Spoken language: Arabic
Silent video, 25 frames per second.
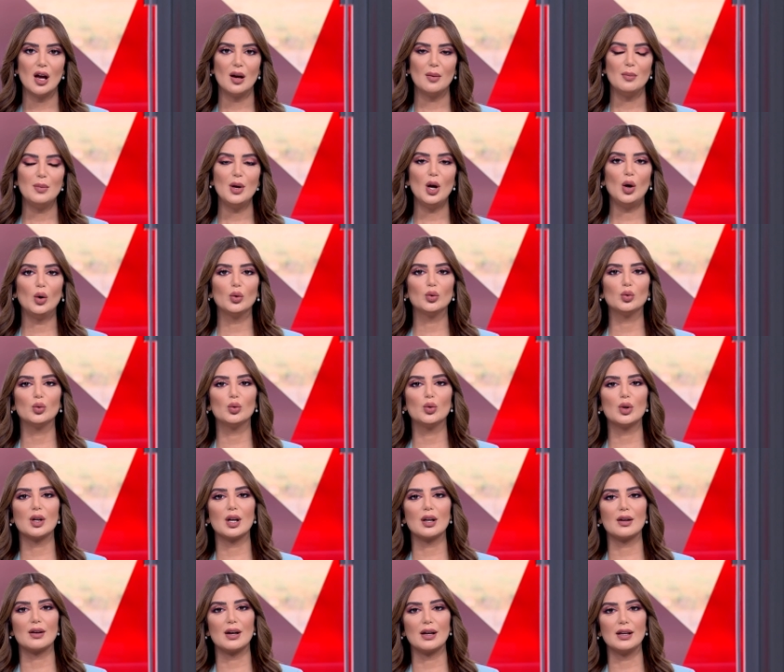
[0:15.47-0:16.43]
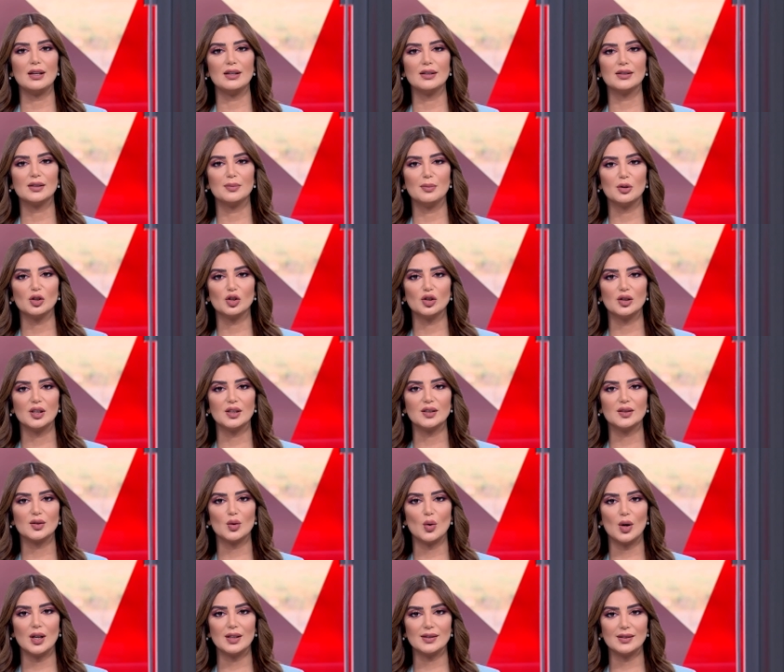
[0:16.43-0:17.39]
بحضور رئيس
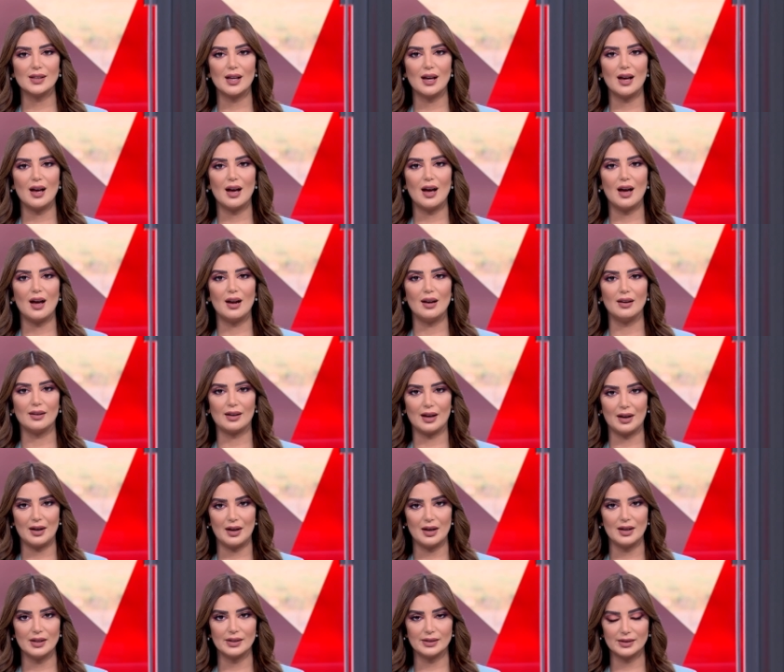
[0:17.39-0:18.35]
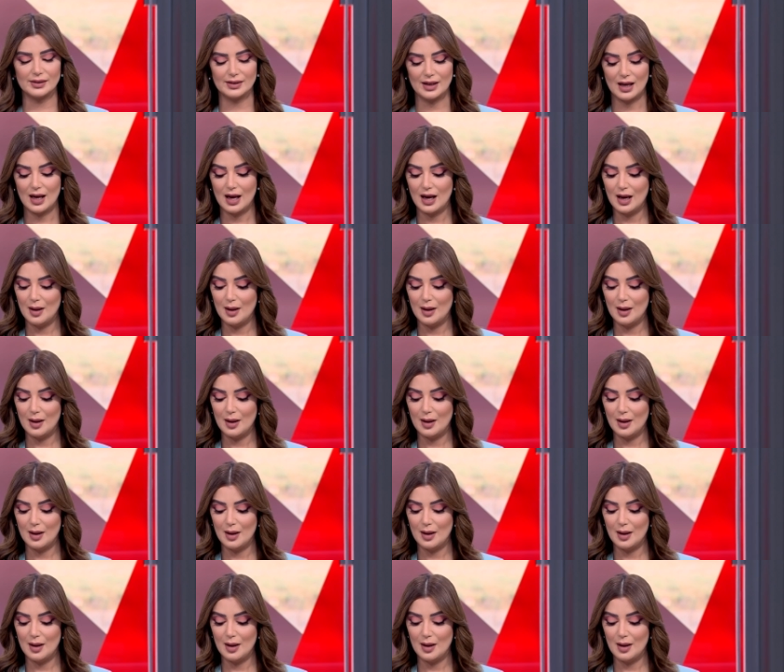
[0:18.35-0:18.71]
مجلس رؤساء الكنائس